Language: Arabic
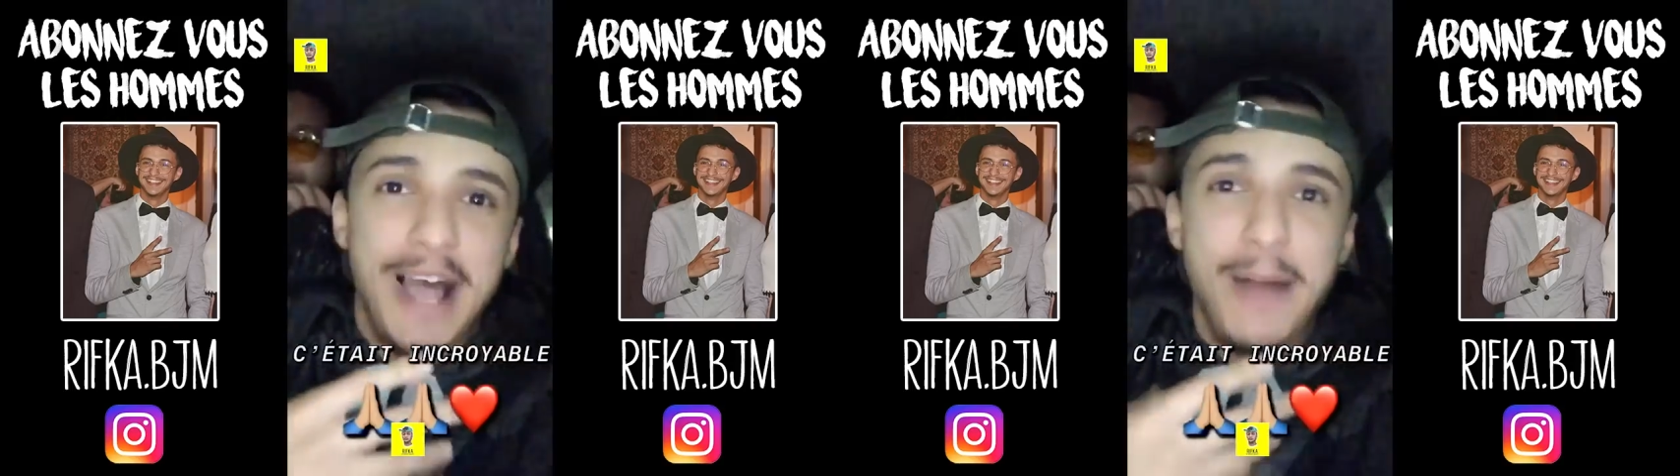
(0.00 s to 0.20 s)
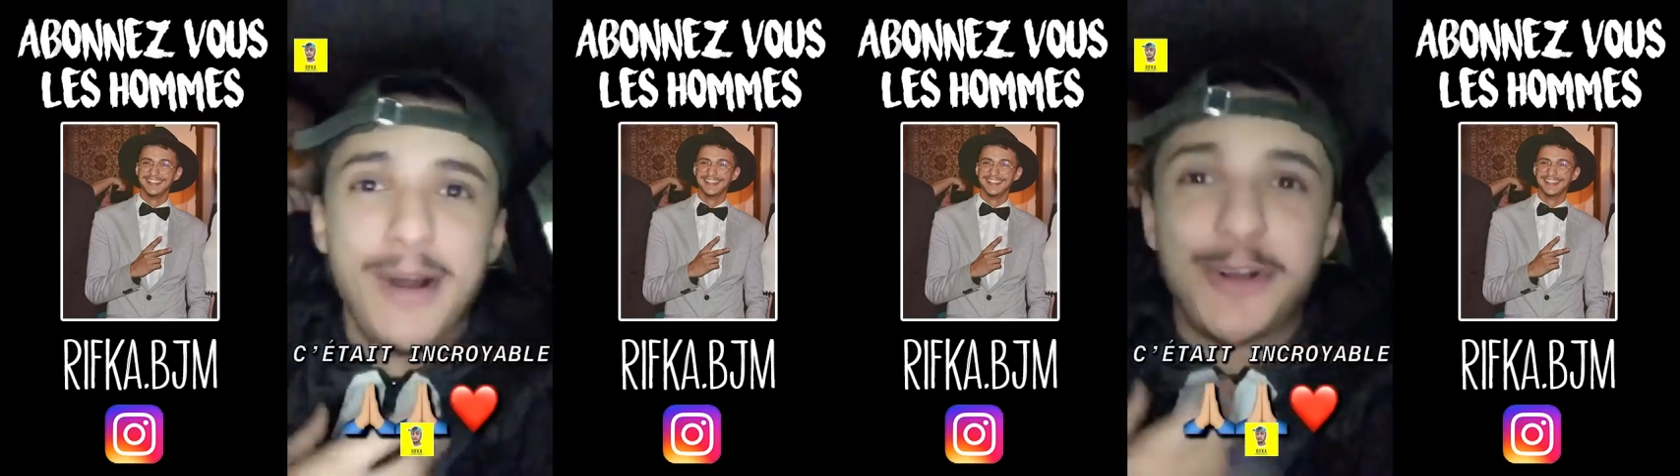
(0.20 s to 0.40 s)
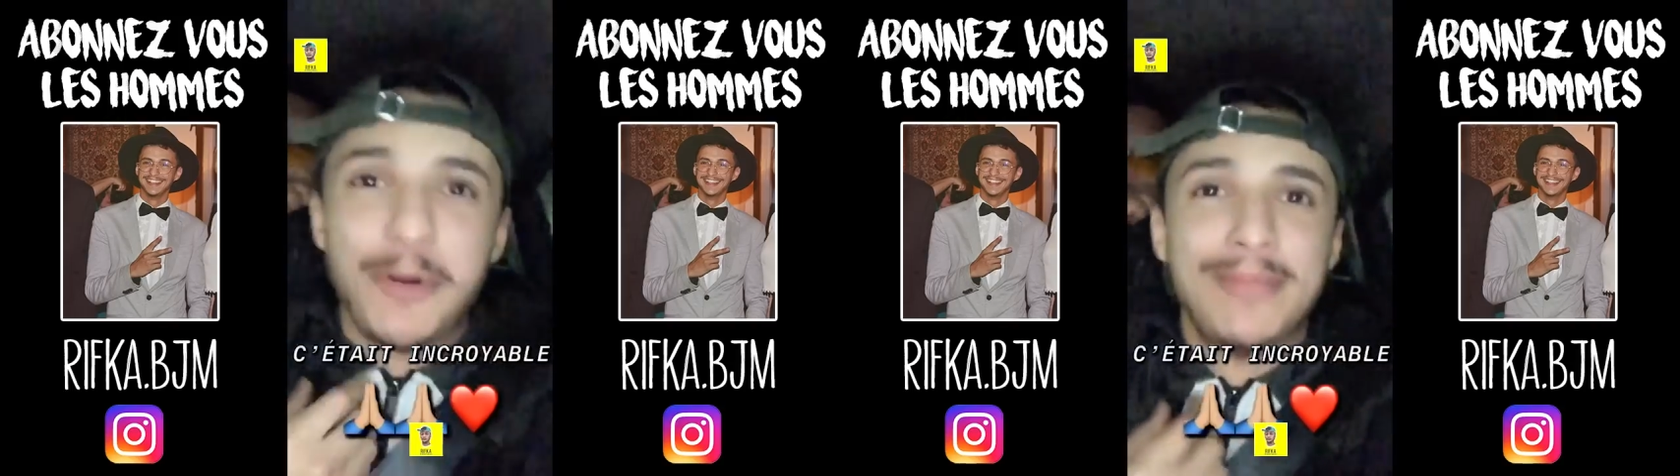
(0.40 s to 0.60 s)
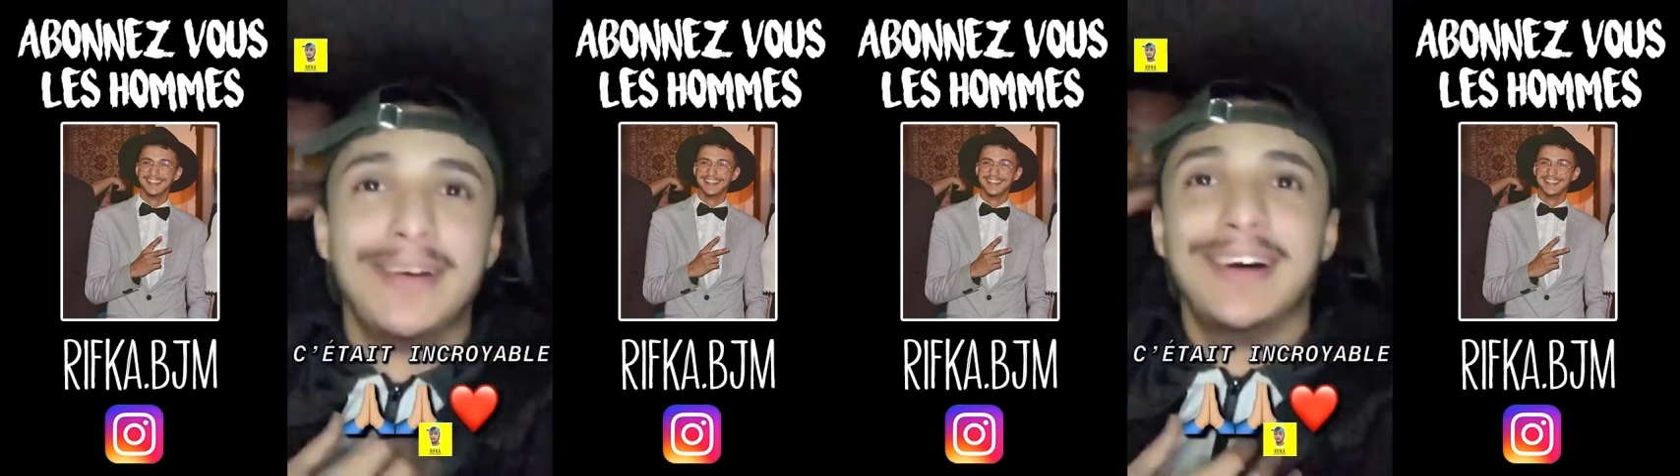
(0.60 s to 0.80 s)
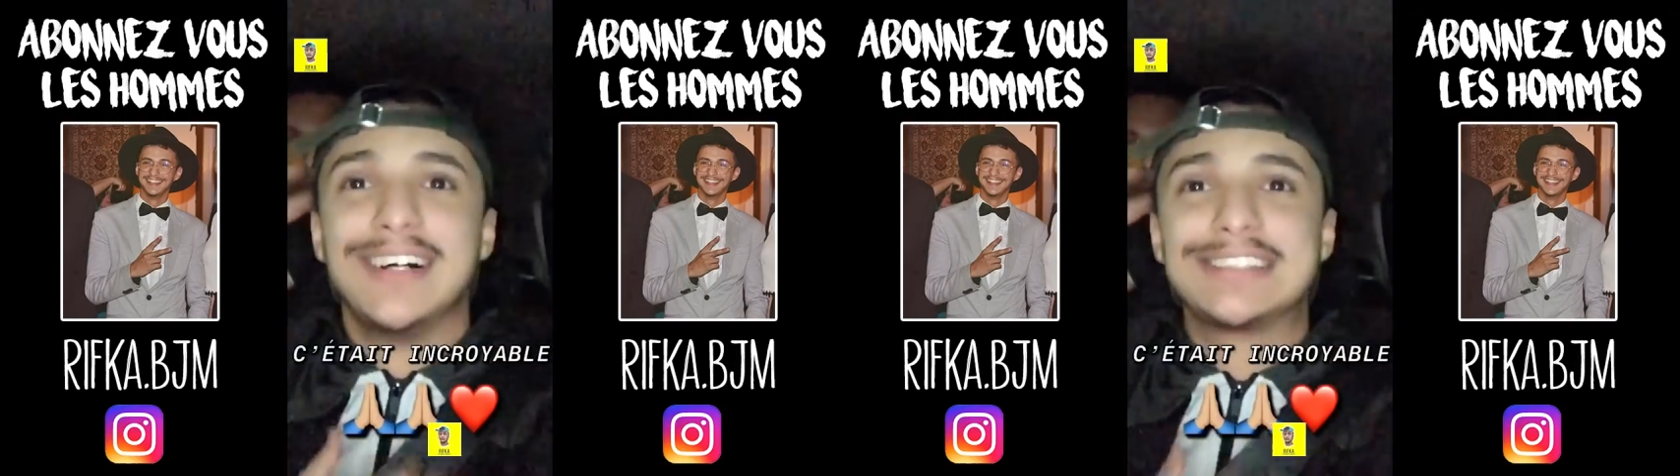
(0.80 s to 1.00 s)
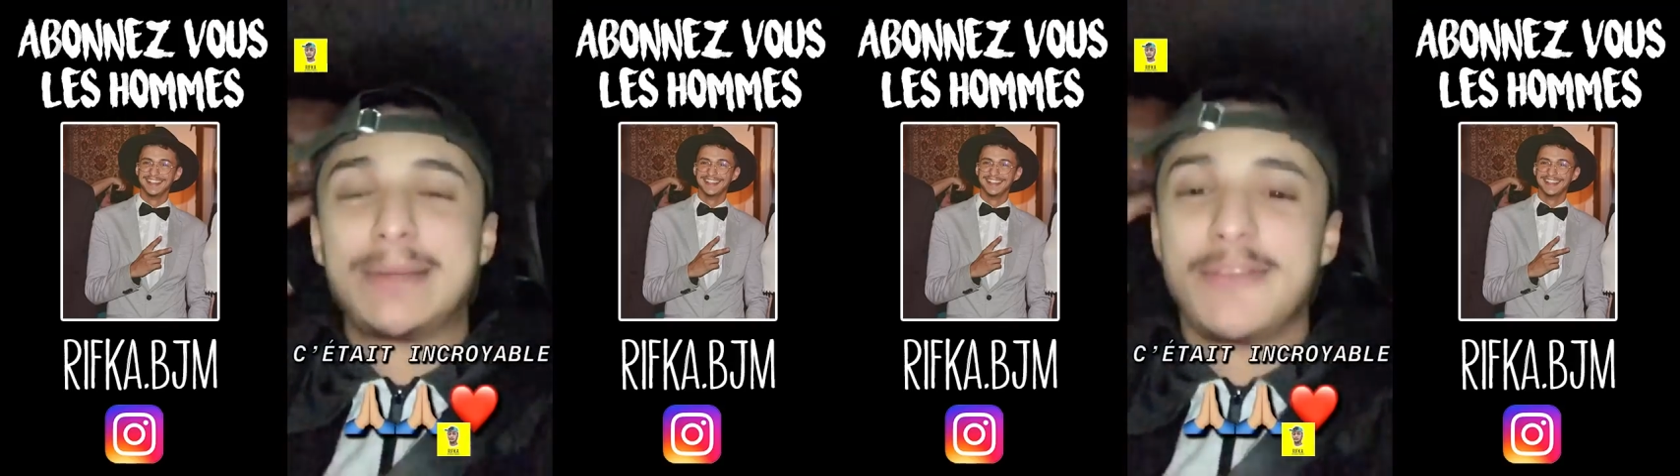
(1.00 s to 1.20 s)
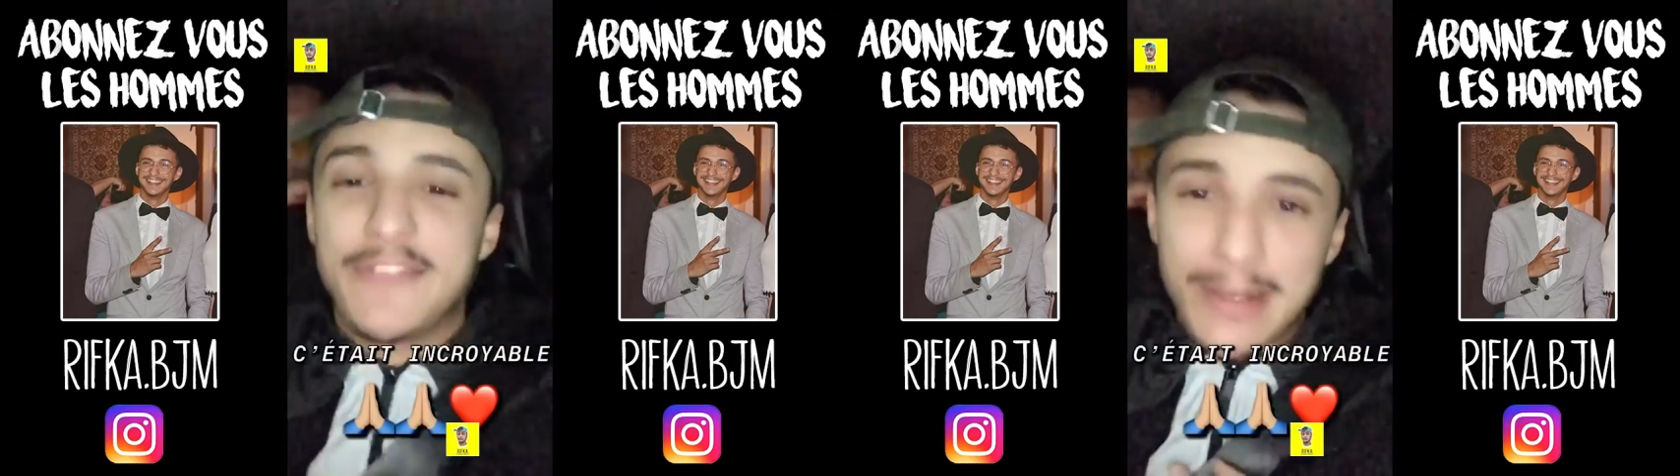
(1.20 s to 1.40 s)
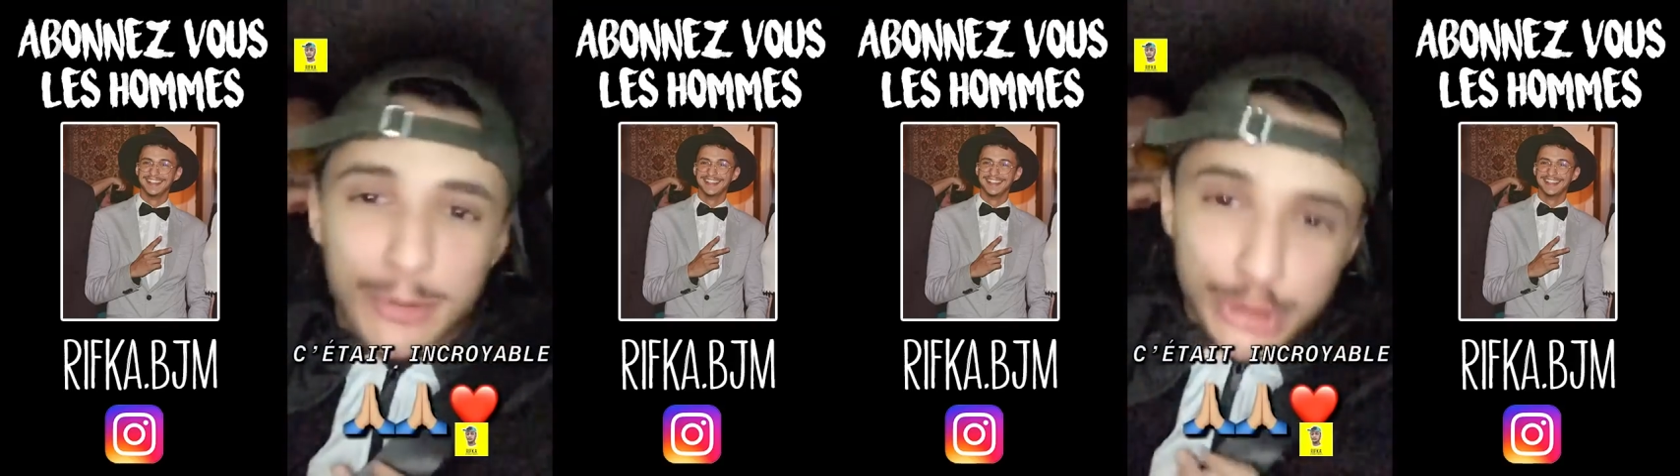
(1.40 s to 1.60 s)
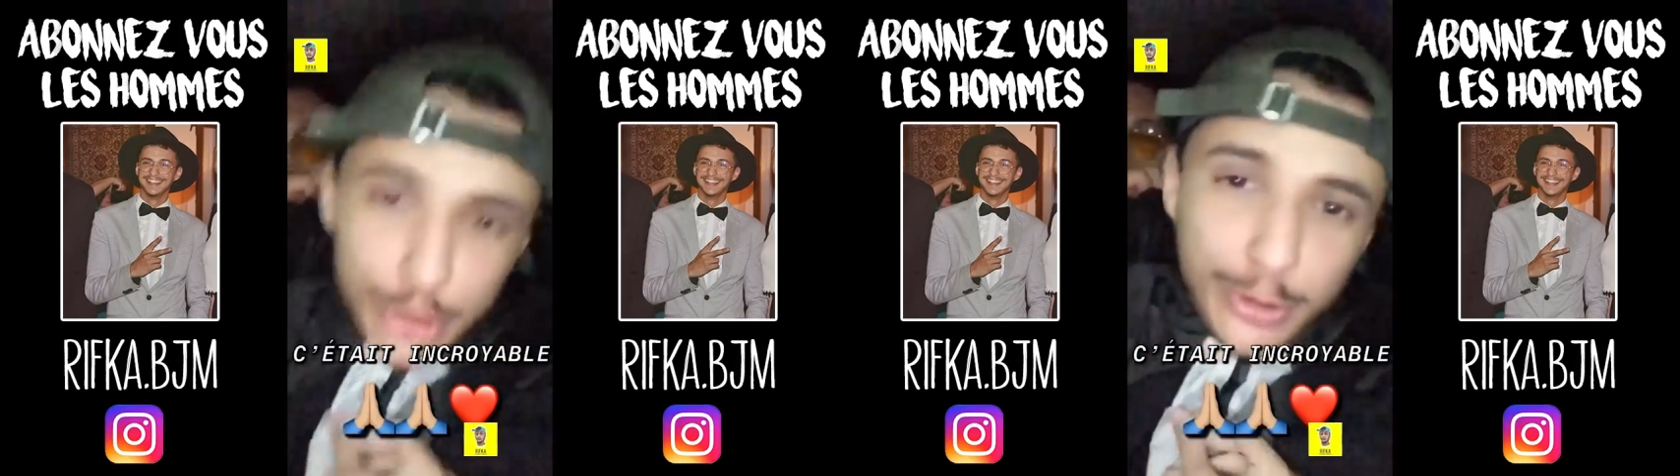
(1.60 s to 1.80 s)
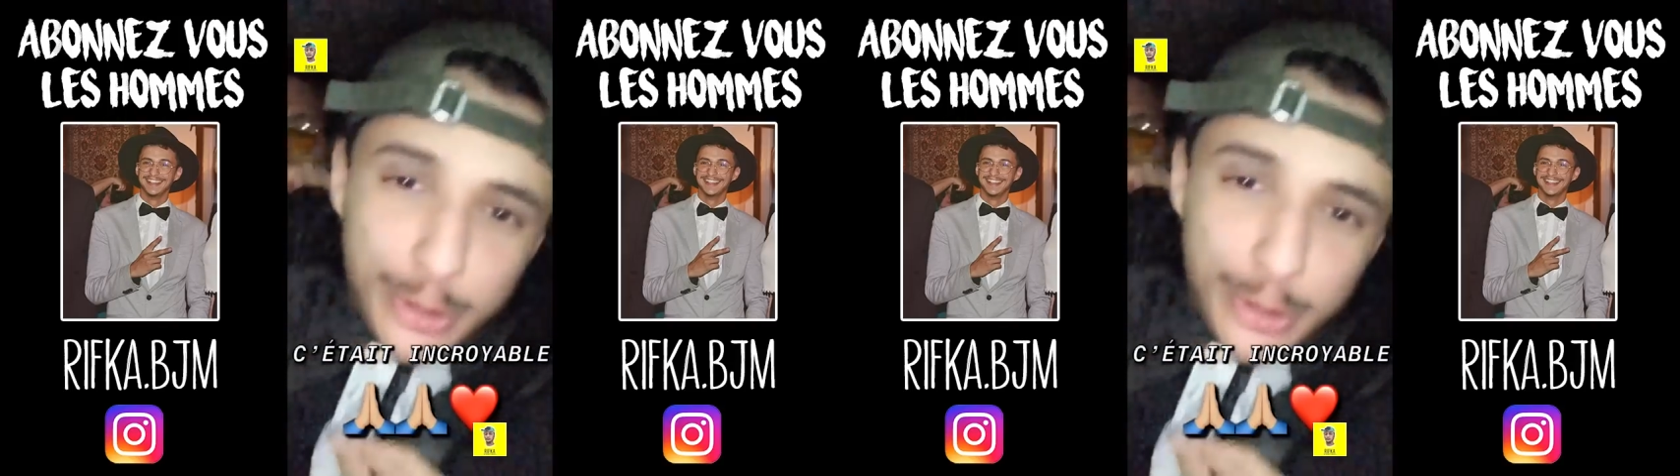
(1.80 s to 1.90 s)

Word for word: عباكم ah euh, ça m'a fait vraiment chaud